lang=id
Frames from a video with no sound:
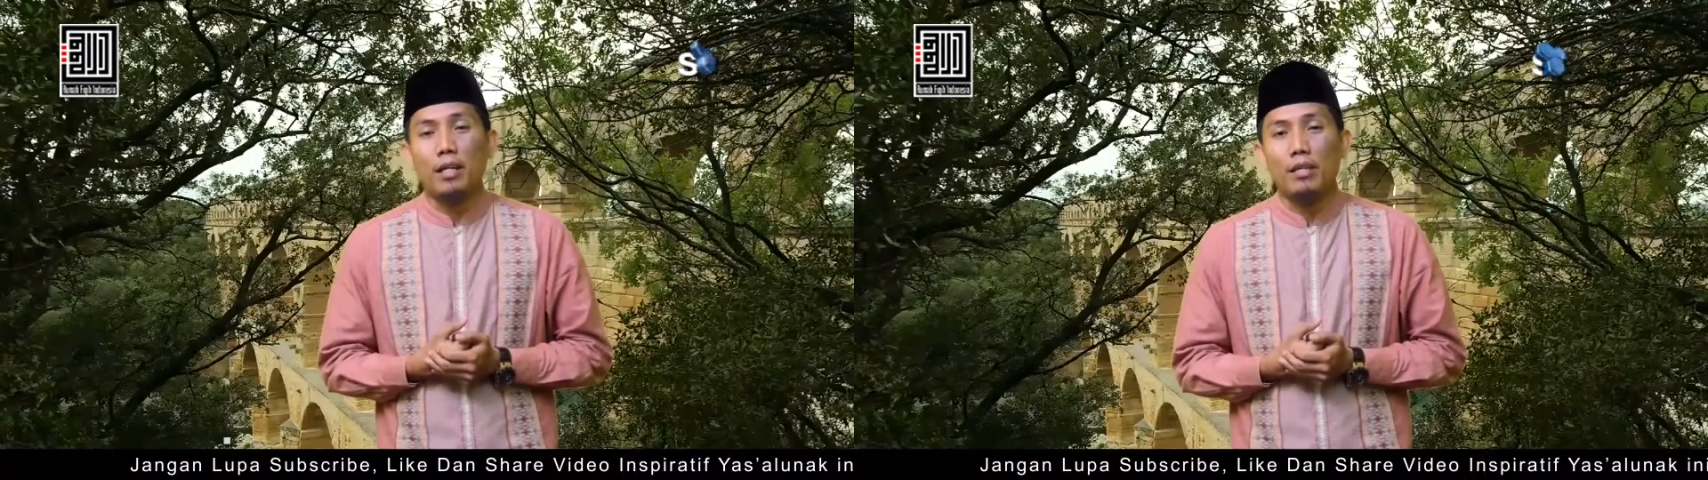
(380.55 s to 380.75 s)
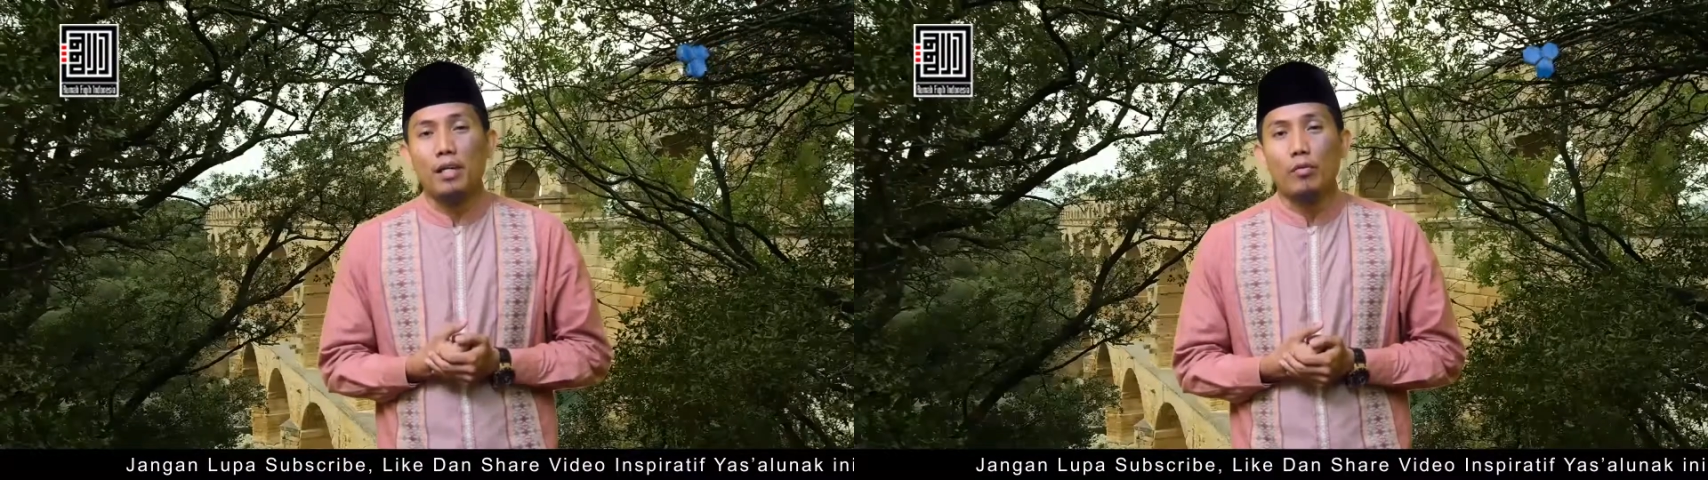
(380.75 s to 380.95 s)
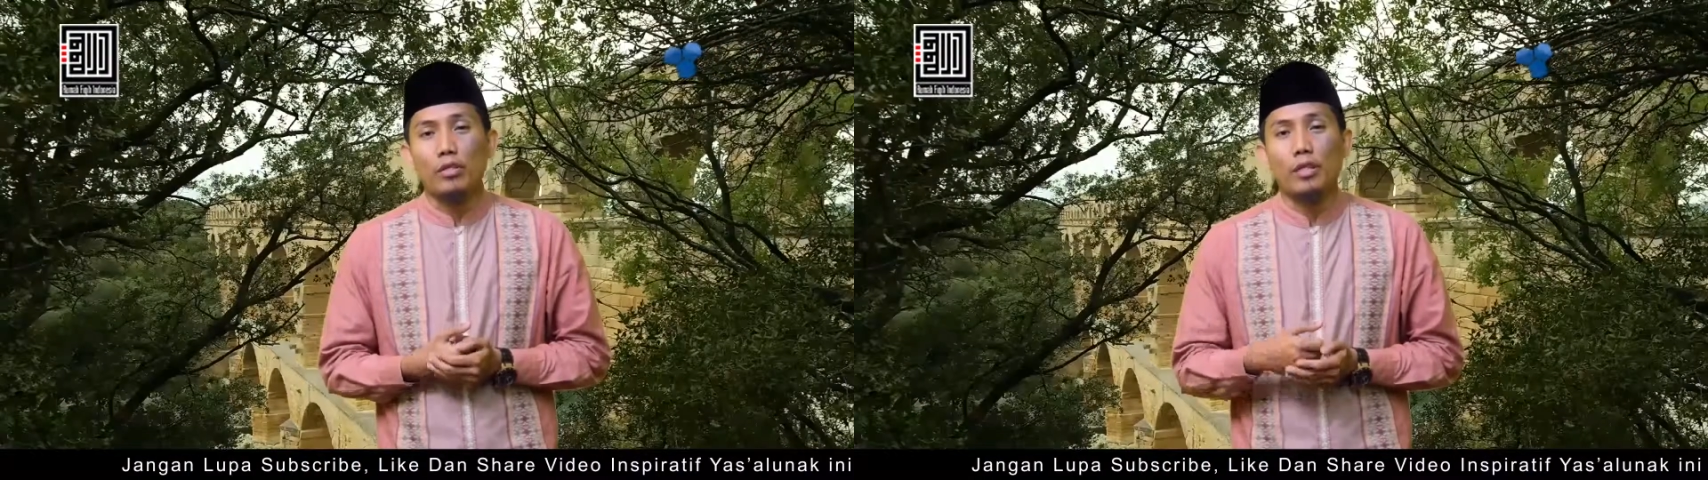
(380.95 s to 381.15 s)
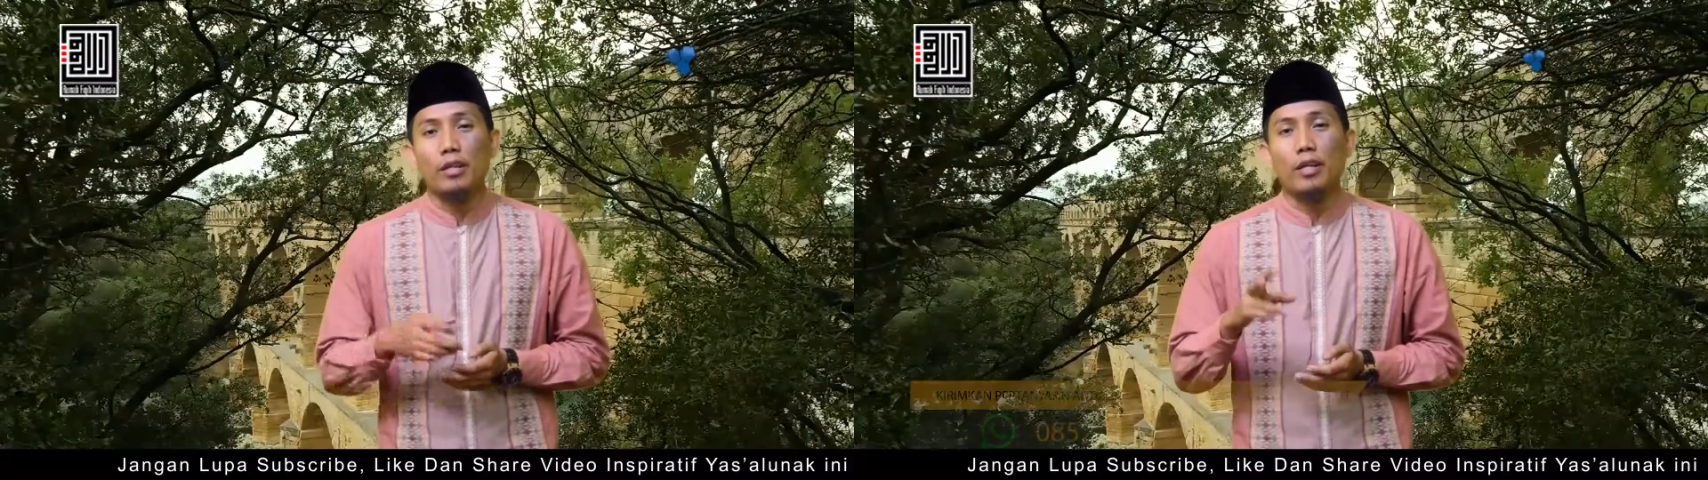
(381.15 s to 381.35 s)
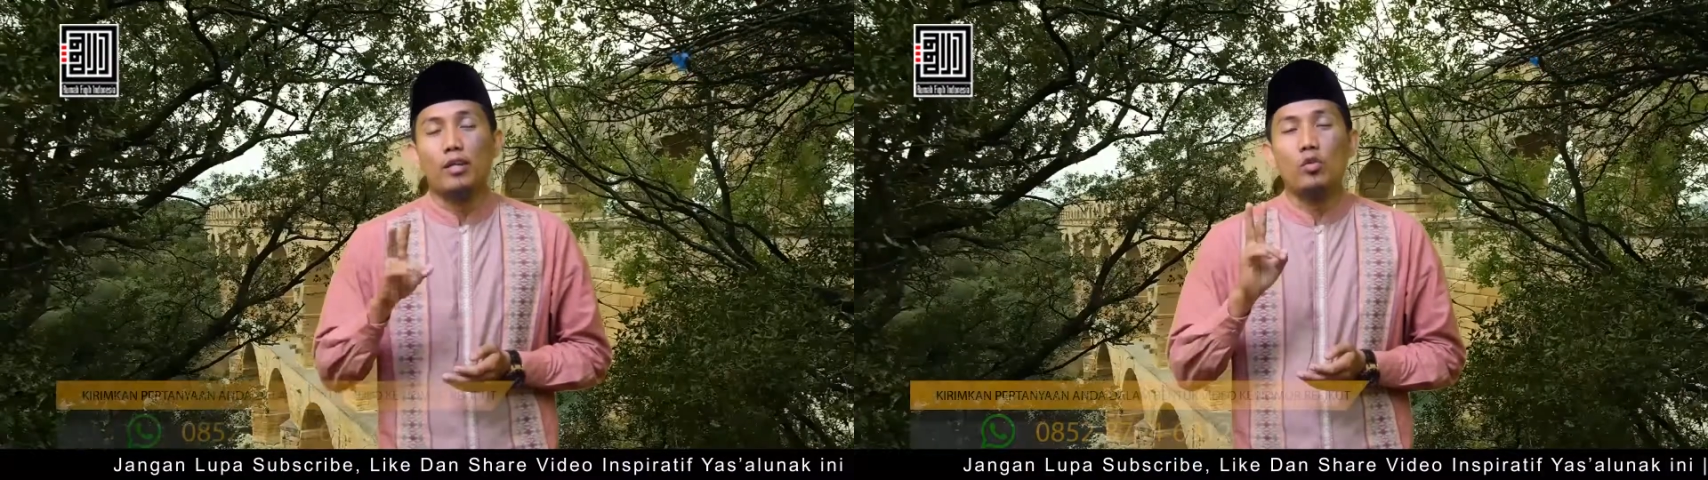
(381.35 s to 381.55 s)
harta warisan
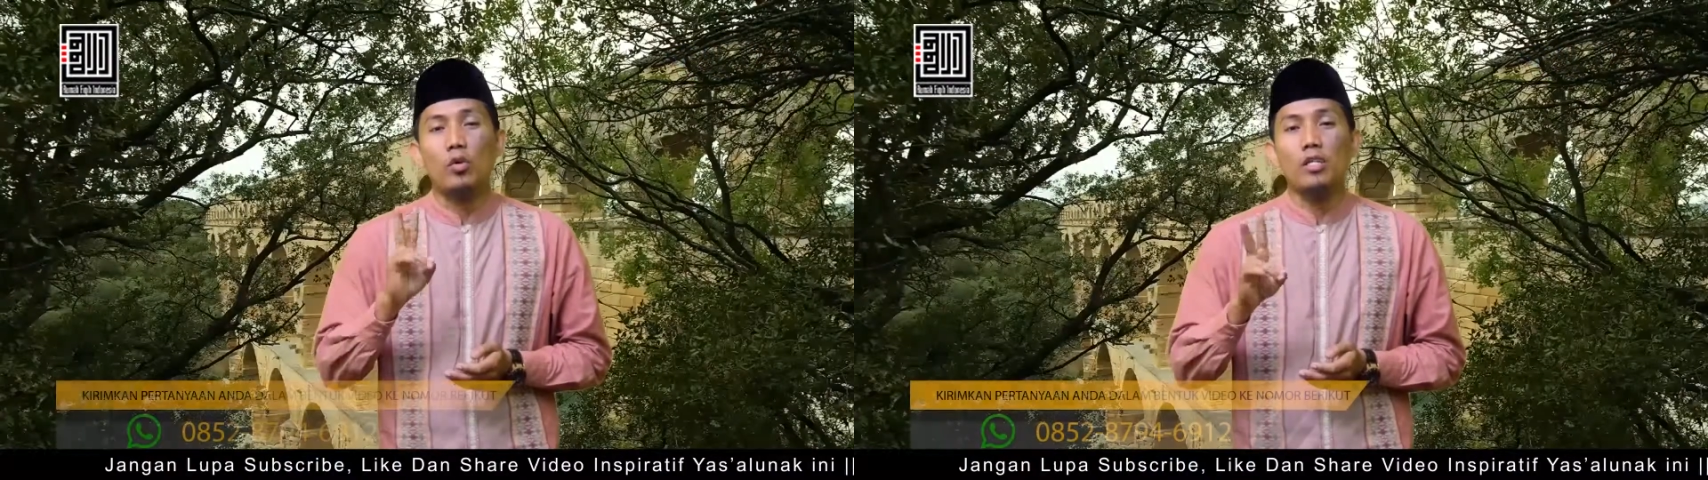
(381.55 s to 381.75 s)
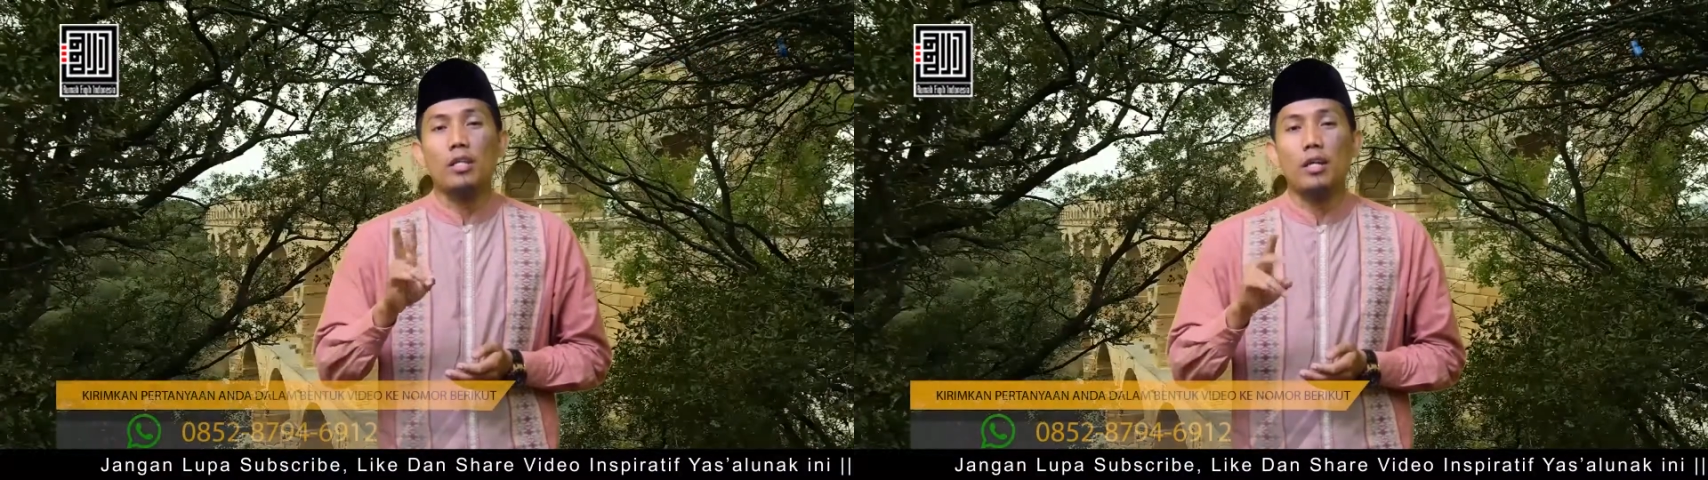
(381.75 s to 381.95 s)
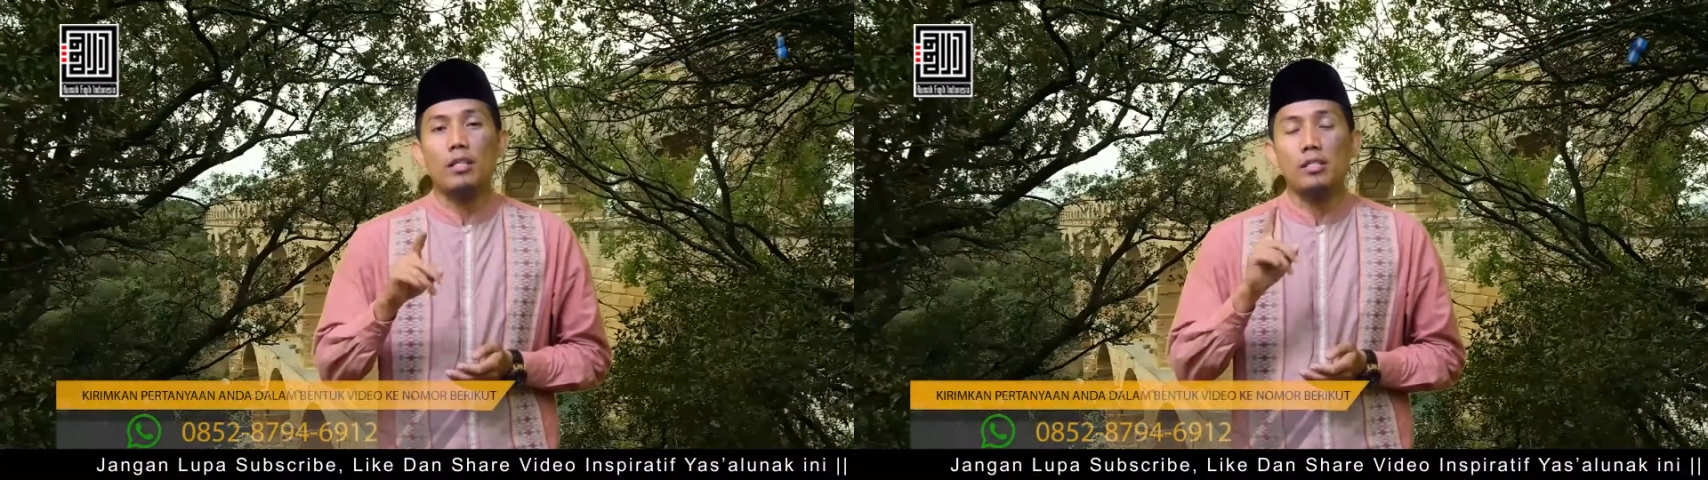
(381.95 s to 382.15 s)
dengan dua syarat.